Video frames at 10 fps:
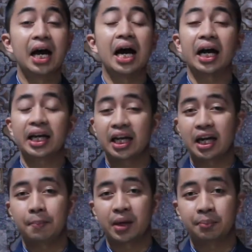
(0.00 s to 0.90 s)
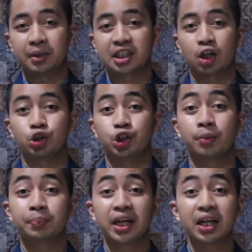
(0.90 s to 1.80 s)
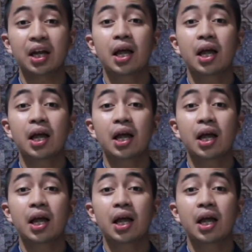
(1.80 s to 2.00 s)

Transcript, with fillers: agar dapat dipertanggungjawabkan